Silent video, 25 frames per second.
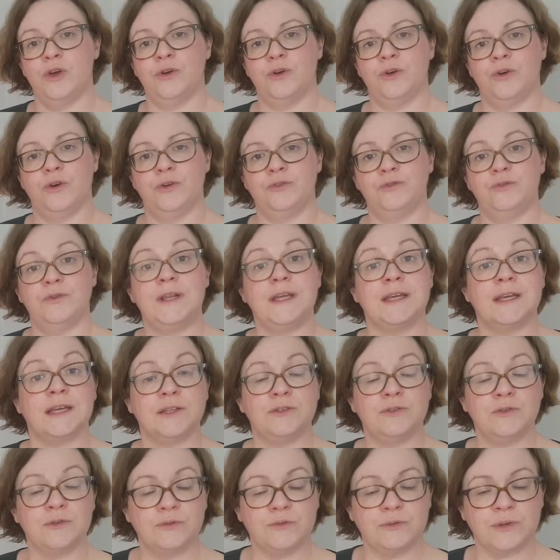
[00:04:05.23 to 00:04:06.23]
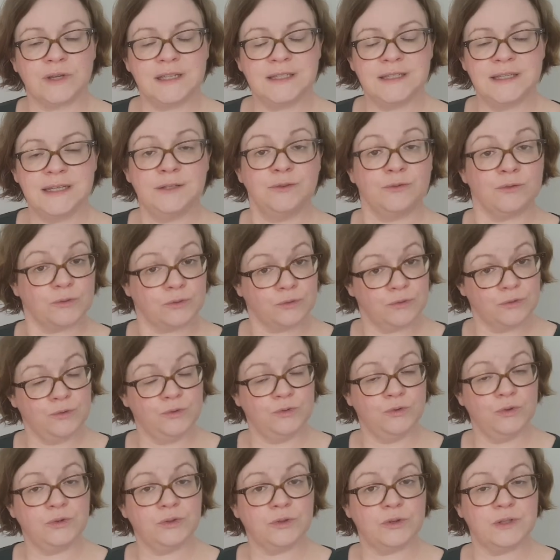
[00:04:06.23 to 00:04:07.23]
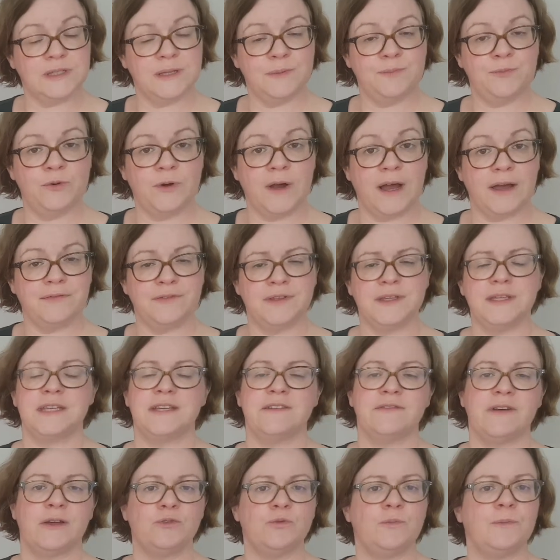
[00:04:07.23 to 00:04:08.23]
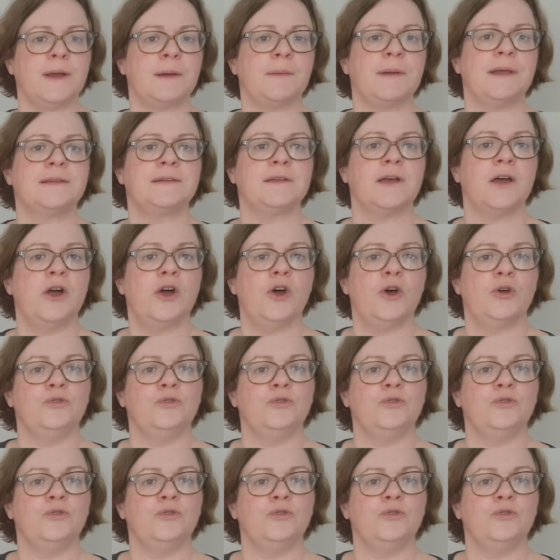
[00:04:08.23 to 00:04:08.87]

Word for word: euh, de l'écriture du récit, donc une autre typographie qui va nous permettre